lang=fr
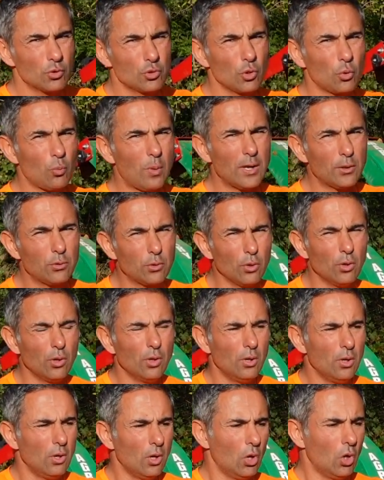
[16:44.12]
je crois que
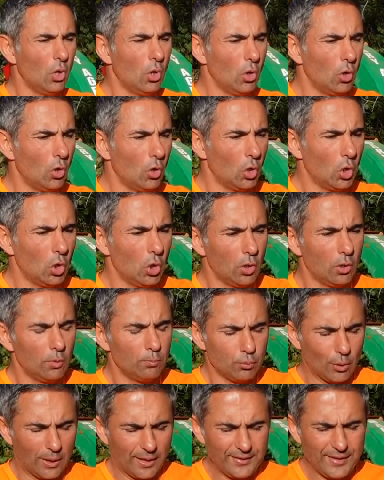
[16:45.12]

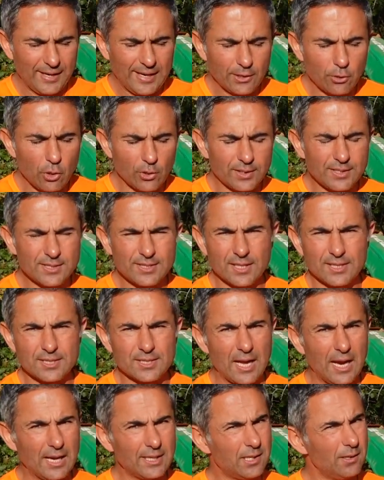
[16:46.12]
pour un élagueur qui
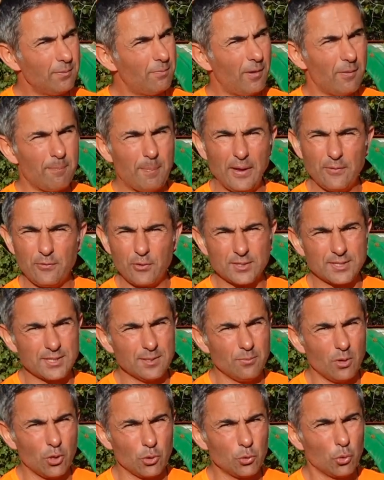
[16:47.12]
s'installe, qui ne fait pas
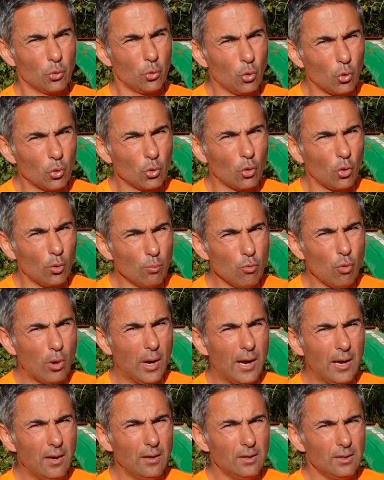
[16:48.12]
forcément de gros gros
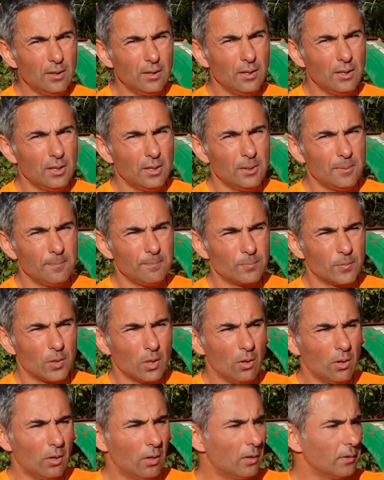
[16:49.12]
bois,
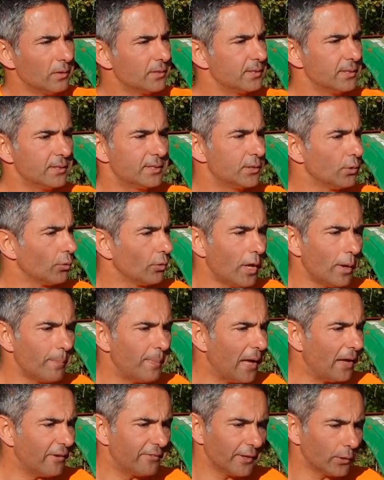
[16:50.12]
si, on n'a
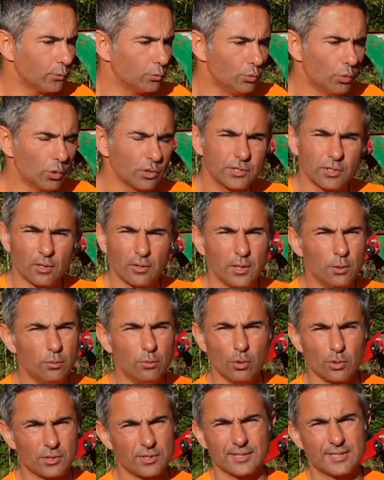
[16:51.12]
pas à faire du 200 et du
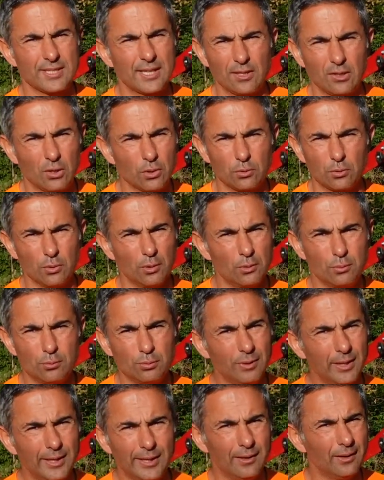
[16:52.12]
250
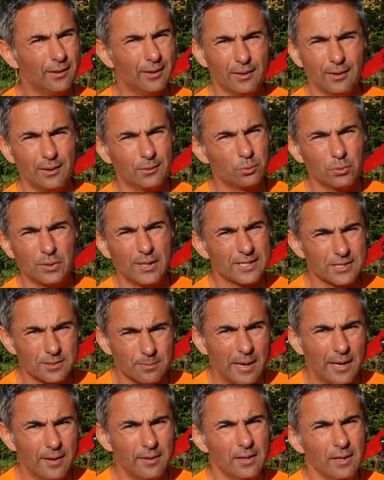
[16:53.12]
tous les, toutes les
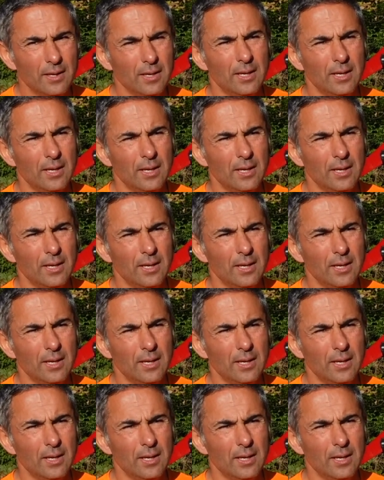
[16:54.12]
semaines,